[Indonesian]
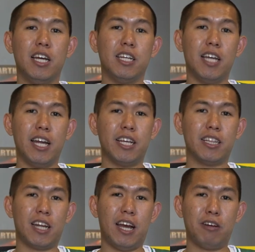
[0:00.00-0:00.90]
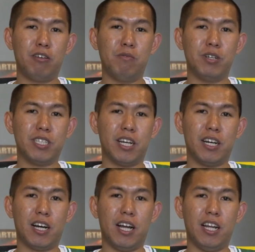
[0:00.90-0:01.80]
Dan yang terakhir gue mau share ke
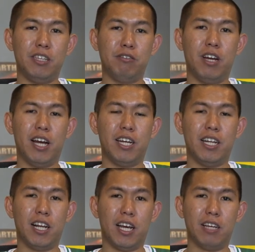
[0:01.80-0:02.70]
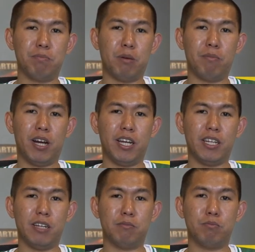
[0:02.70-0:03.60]
kalian juga adalah pemain
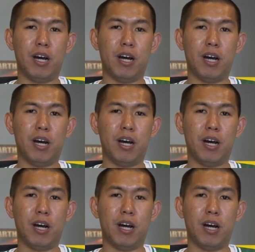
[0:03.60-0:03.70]
yang